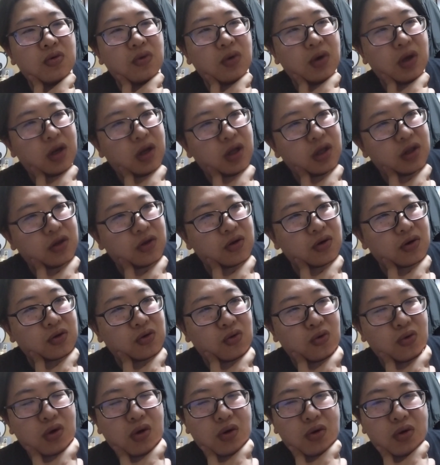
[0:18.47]
受けないっていうか
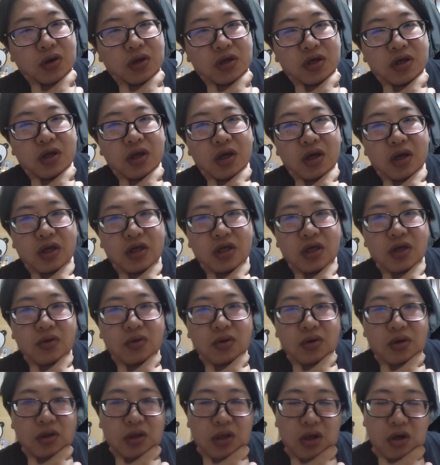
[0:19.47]
動画受けしない話な
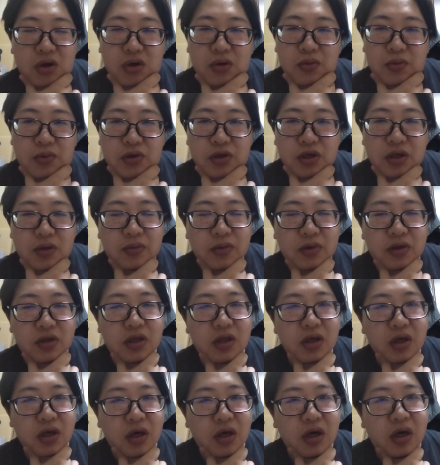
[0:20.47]
のかもしれま
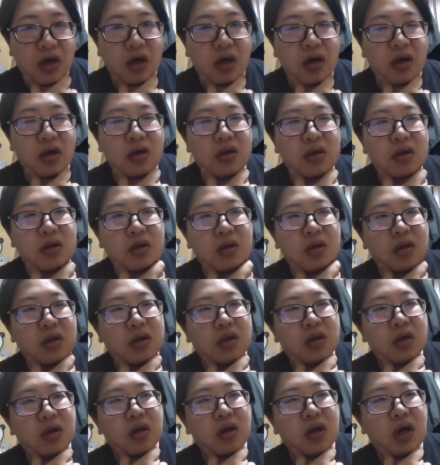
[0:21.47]
せんが、
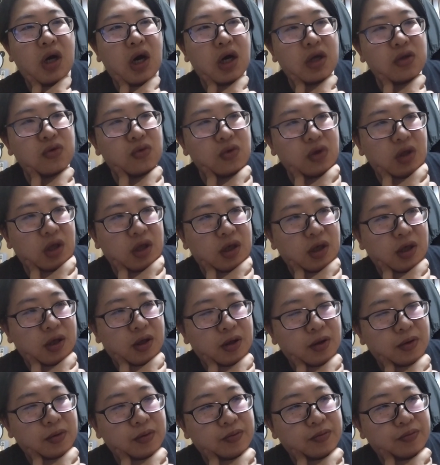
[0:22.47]
あの
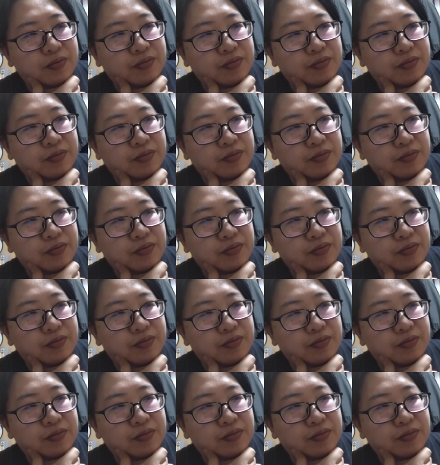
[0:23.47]
ね、